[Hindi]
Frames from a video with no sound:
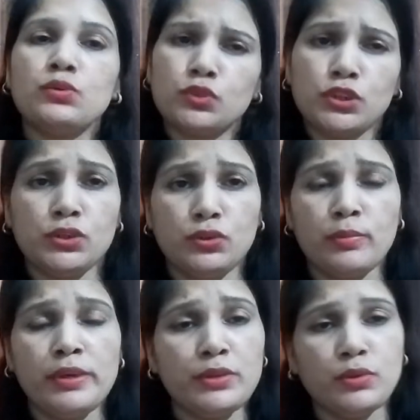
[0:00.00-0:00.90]
कुछ ही दिनों
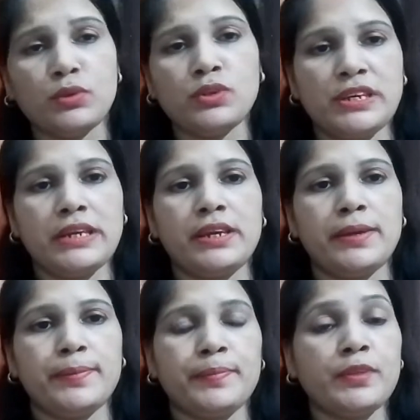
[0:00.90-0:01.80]
में दूर हो
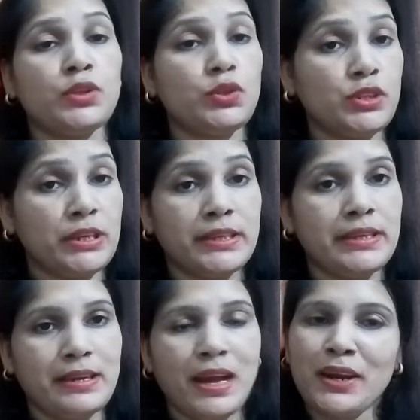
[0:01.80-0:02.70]
जाएगी तो ज़्यादा
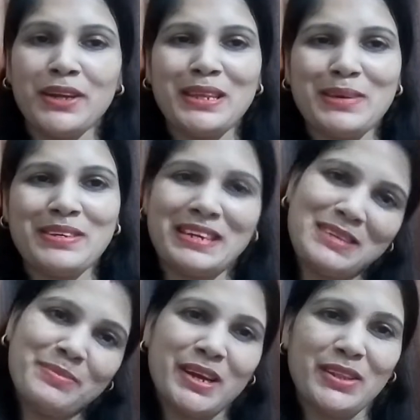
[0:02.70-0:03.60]
देर ना करते हुए
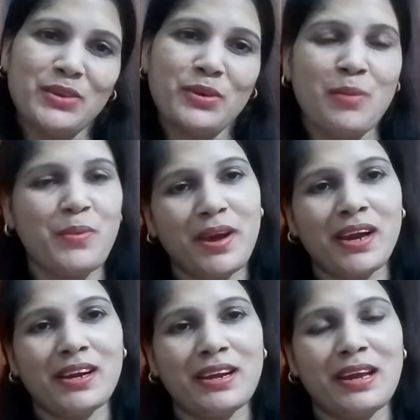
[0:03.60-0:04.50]
चलिए बताती हूँ आपको क्या
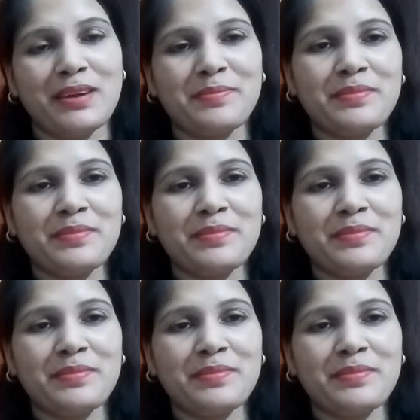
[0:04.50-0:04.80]
करना है